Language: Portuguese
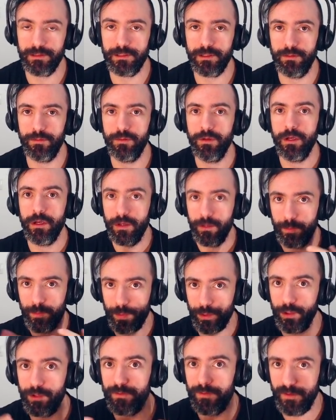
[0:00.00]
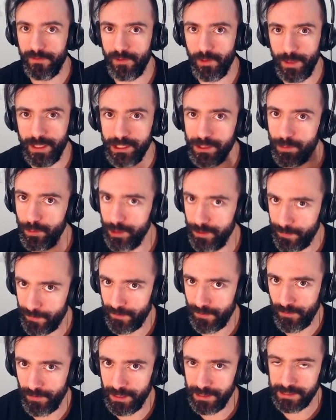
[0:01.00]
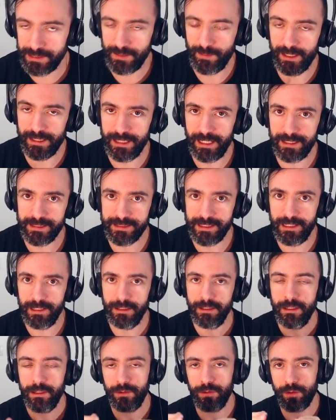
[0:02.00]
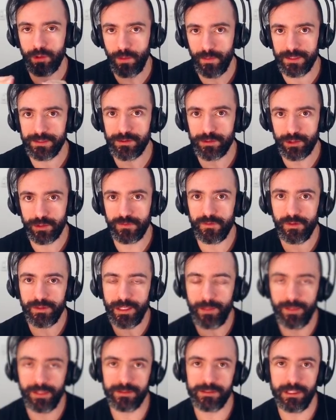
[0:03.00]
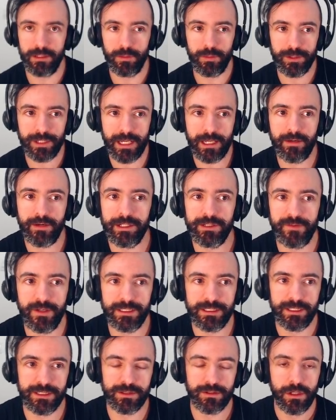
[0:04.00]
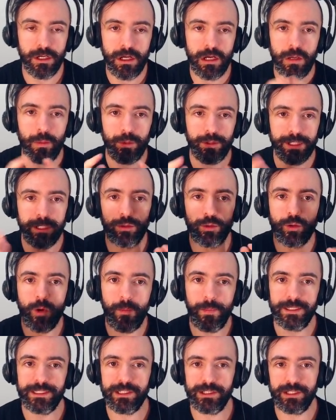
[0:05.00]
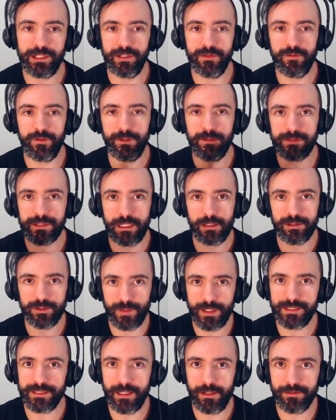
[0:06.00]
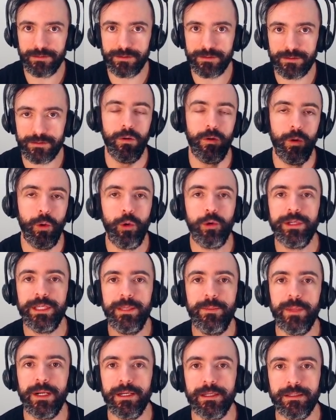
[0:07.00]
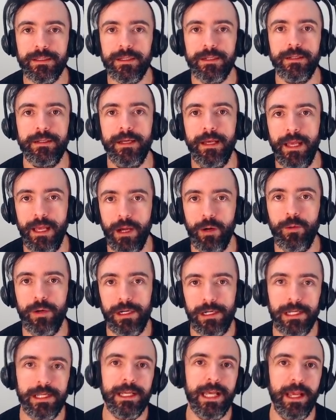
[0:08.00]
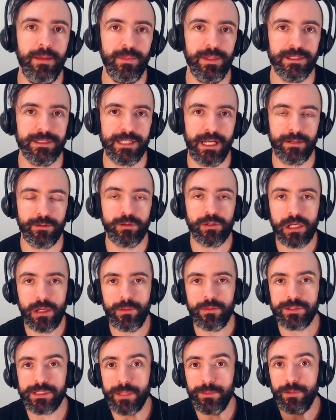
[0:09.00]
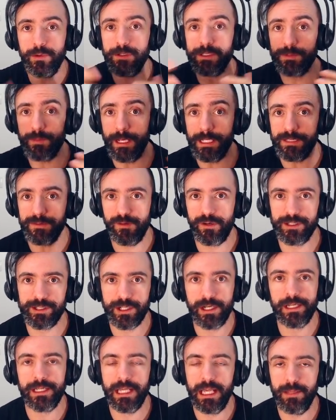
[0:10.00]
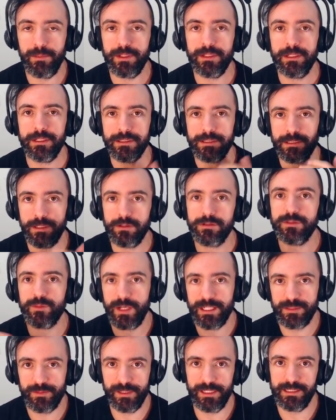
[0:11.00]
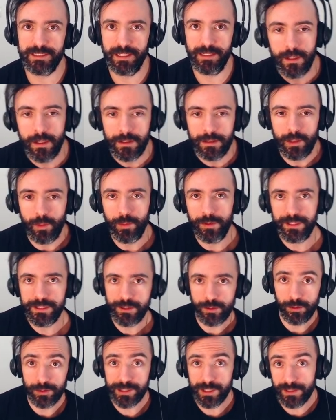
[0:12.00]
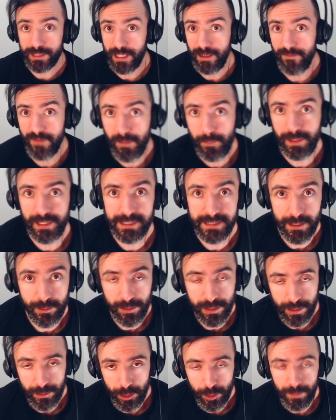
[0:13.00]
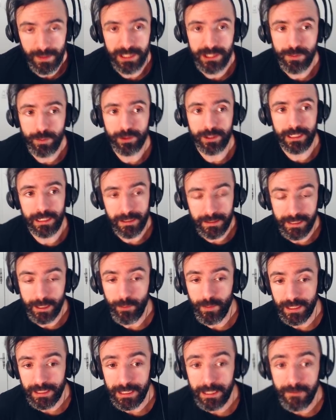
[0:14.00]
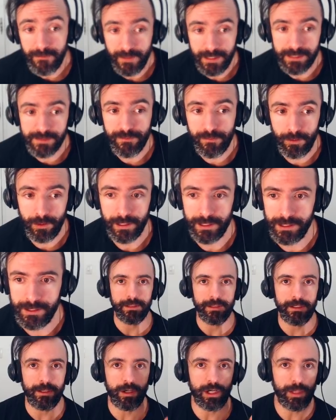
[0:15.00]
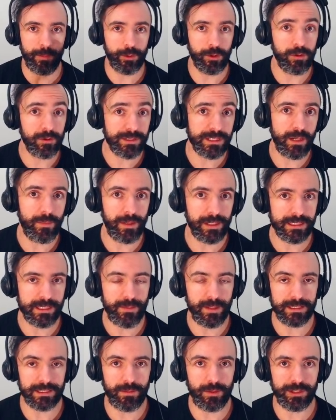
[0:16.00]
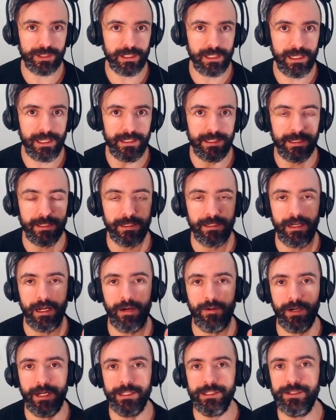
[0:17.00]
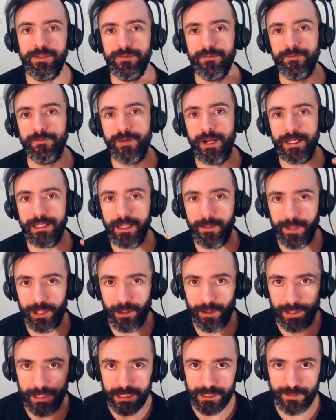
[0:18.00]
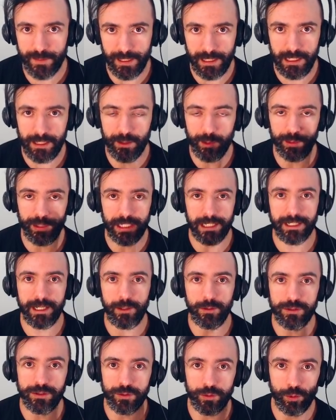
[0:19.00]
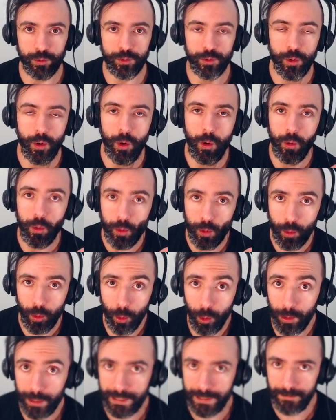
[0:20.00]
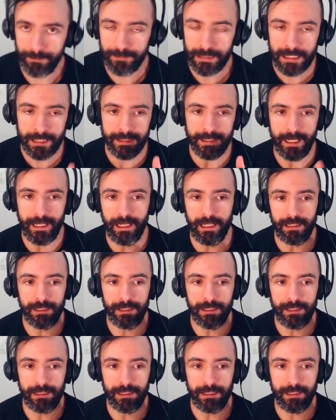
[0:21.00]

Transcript: Então, provavelmente, muito provavelmente, as habilidades dele no começo do jogo vão dar menos dano. Por que, que a Riot faz isso? Porque no competitivo e nos elos mais altos, o que manda é o early game, certo? Os campeões mais fortes de early game são os mais presentes. Então por isso que o Lucian estava aparecendo tanto no mid, porque ele tem uma lane phase forte. E agora pro Lucian aparecer mais na bot lane, a Riot vai dar melhorias para ele quando ele ganha um escudo ou cura, né?